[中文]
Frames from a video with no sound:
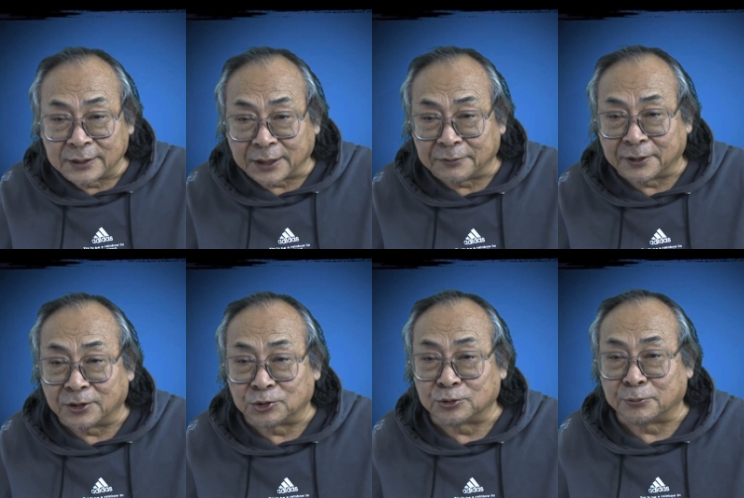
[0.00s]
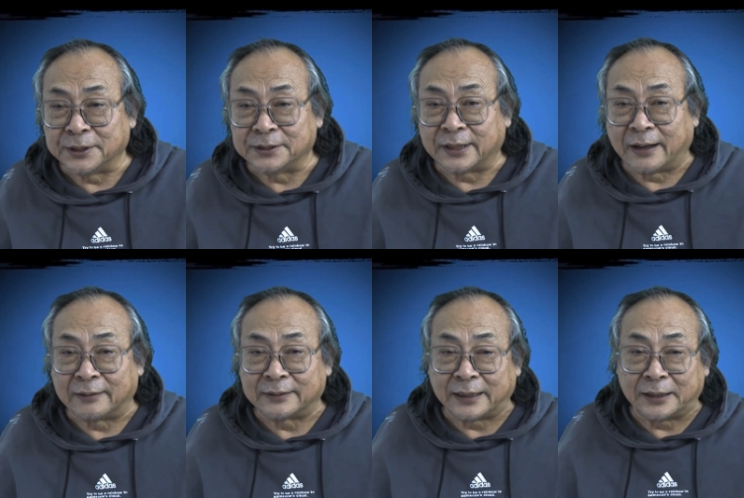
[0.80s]
这段要说明一下
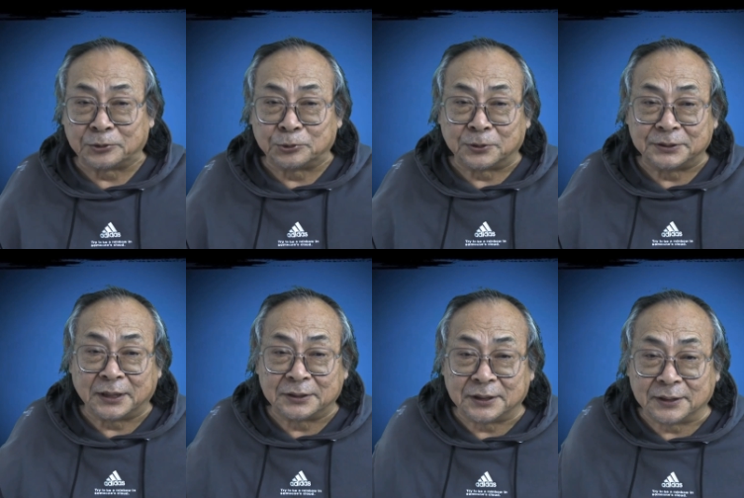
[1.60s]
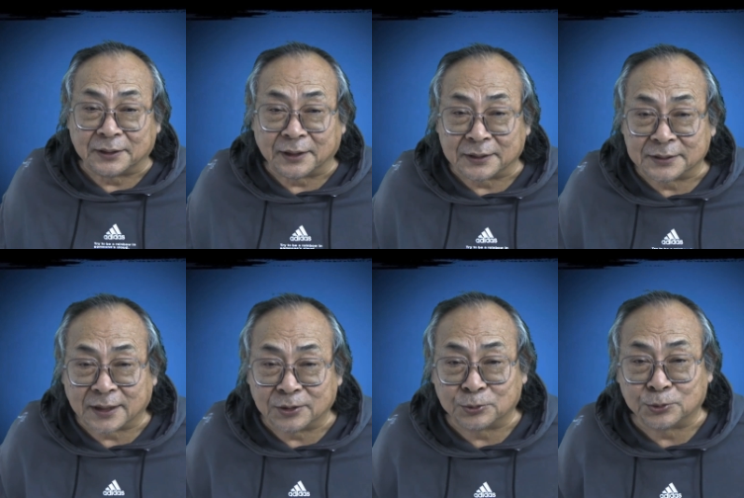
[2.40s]
啊，大家都说江青的这个
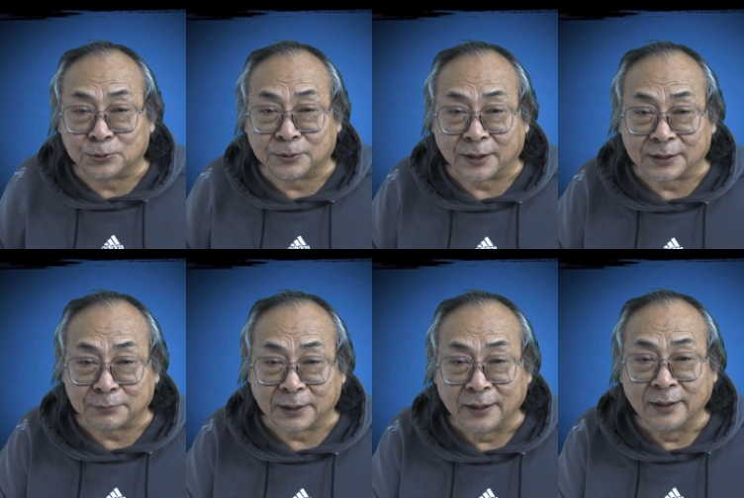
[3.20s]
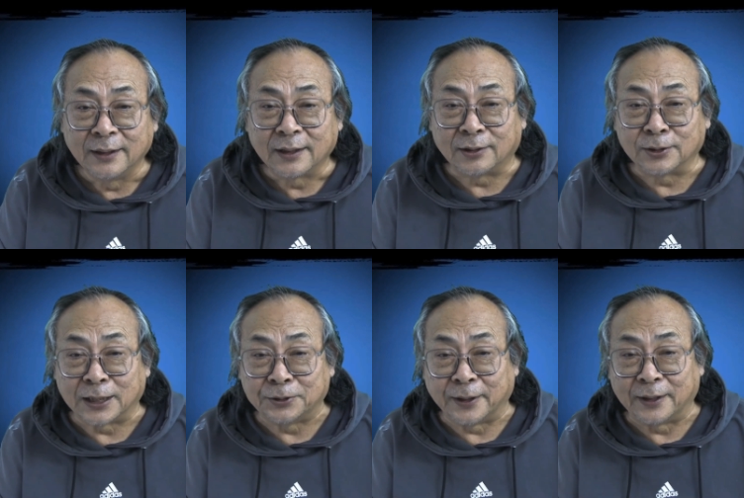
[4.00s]
三图书啊，什么高
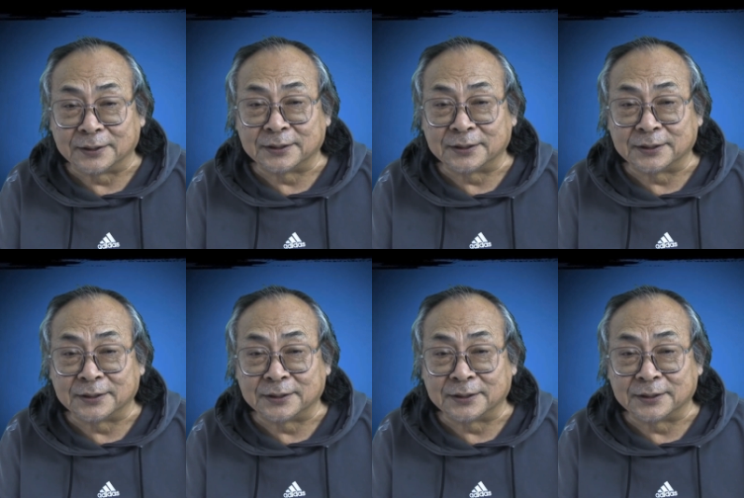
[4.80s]
大全啊，